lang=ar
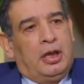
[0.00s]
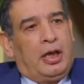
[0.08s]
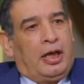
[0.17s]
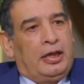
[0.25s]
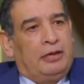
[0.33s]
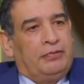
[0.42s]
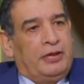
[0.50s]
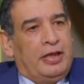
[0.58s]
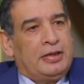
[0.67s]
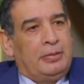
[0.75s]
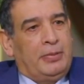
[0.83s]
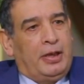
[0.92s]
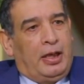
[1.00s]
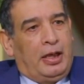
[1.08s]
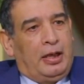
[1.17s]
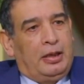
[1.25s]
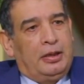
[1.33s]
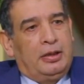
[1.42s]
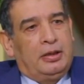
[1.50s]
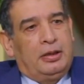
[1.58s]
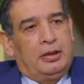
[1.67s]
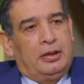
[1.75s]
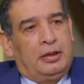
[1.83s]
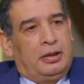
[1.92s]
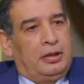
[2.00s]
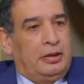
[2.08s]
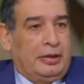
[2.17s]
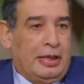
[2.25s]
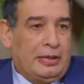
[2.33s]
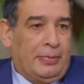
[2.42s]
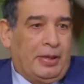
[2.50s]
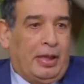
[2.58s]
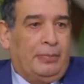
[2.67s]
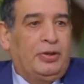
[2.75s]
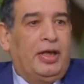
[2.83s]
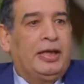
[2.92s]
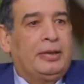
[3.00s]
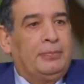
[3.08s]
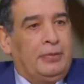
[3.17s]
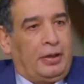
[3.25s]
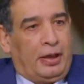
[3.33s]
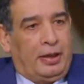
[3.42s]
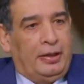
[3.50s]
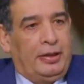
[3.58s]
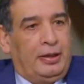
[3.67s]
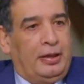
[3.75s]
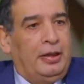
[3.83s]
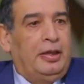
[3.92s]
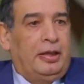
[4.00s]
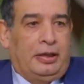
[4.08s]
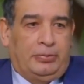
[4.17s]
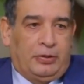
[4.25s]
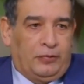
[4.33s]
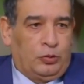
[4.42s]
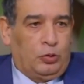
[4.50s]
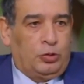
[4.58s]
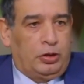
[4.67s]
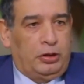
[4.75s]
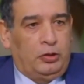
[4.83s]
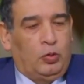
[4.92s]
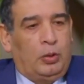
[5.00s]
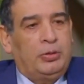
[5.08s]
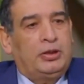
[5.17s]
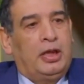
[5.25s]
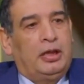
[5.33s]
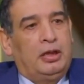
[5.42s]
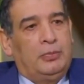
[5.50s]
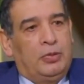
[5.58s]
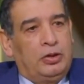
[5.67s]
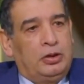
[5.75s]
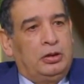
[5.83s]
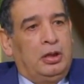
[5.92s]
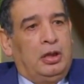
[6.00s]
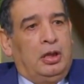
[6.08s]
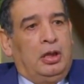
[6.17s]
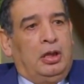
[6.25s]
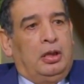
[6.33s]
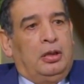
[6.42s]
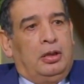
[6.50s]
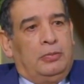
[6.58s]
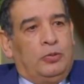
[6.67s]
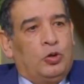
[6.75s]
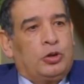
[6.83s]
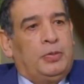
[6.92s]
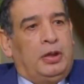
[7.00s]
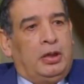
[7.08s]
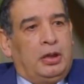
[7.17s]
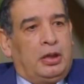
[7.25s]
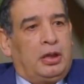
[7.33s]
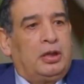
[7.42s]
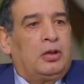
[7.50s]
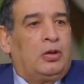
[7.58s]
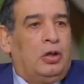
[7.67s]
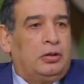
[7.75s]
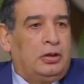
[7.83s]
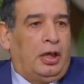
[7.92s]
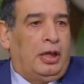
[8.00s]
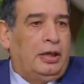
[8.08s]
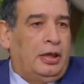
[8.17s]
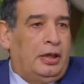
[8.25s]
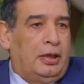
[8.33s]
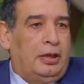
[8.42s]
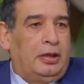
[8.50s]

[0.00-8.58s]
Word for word: خلل في جهاز المناعه آه، آه، الجهاز المناعه بيهاجم الخلايا اللي بتفرز الانسولين وبالتالي المريض آه، بيصبح غير قادر على